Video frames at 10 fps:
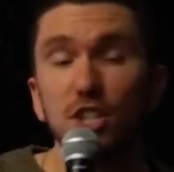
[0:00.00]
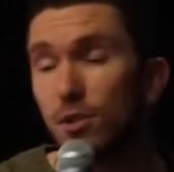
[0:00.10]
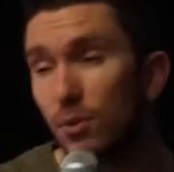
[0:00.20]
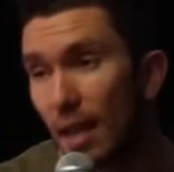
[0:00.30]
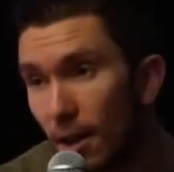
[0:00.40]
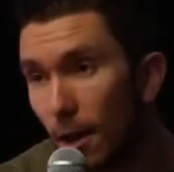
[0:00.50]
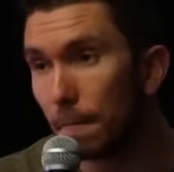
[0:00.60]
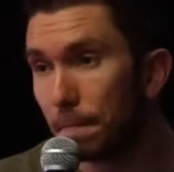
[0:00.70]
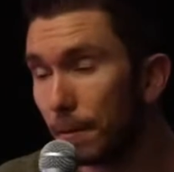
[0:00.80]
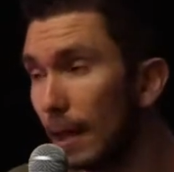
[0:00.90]
de Jésus,
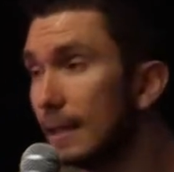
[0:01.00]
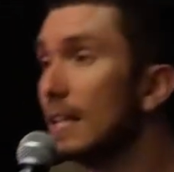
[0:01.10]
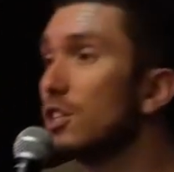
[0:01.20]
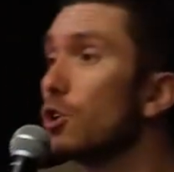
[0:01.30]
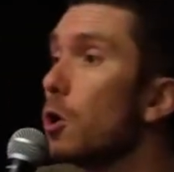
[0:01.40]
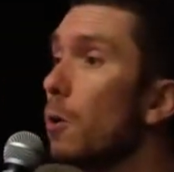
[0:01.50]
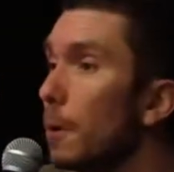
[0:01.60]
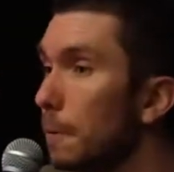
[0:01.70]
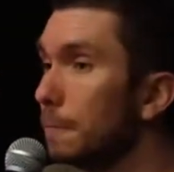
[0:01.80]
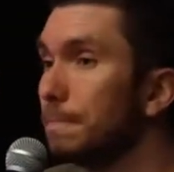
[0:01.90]
d'ailleurs, étaient des gens
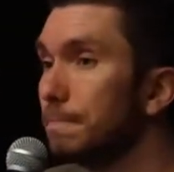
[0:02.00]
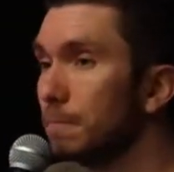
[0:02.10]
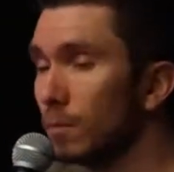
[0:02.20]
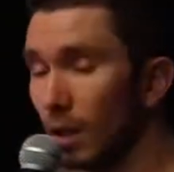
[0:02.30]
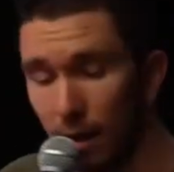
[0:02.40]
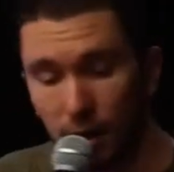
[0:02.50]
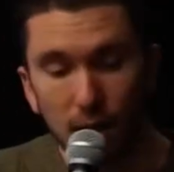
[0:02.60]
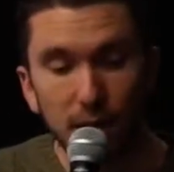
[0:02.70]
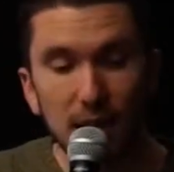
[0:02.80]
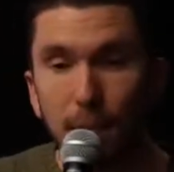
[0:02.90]
comment
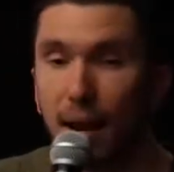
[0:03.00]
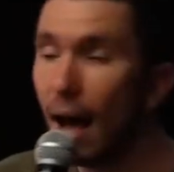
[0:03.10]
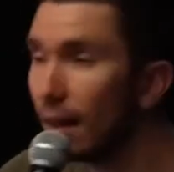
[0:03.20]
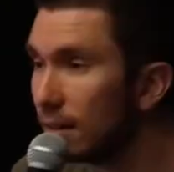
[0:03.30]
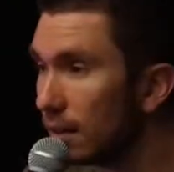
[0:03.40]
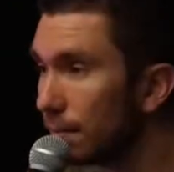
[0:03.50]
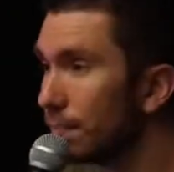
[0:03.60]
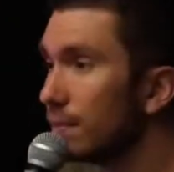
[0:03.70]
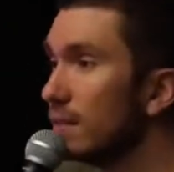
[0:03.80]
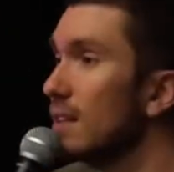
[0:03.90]
Il y avait des malades,
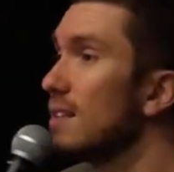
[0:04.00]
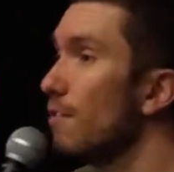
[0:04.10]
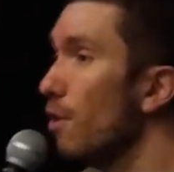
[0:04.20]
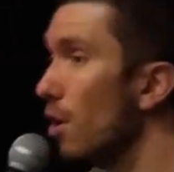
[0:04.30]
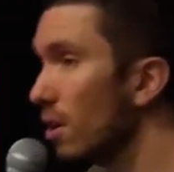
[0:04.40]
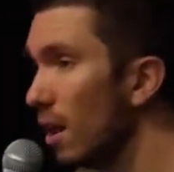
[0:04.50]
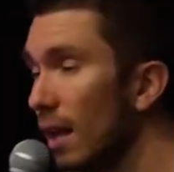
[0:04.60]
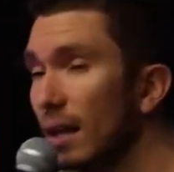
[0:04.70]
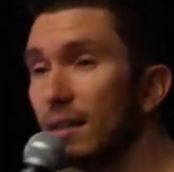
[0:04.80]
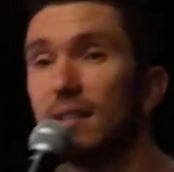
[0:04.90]
des aveugles,
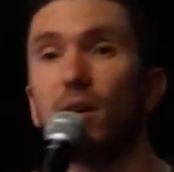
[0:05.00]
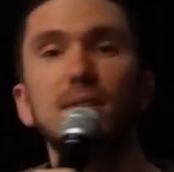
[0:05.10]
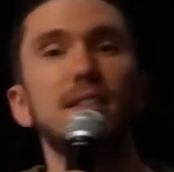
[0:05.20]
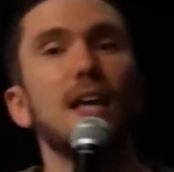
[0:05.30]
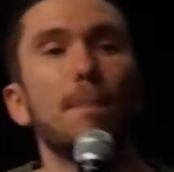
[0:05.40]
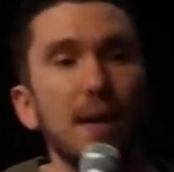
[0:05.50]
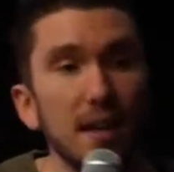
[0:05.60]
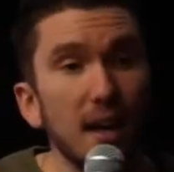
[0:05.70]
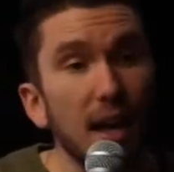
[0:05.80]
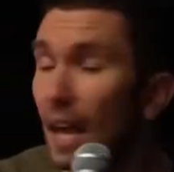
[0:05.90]
des
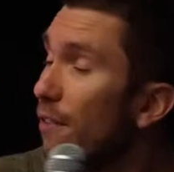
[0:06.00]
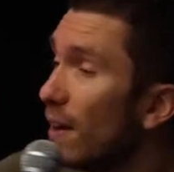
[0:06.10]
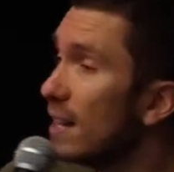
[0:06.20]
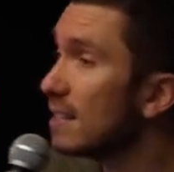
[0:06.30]
handicapés. Et il fallait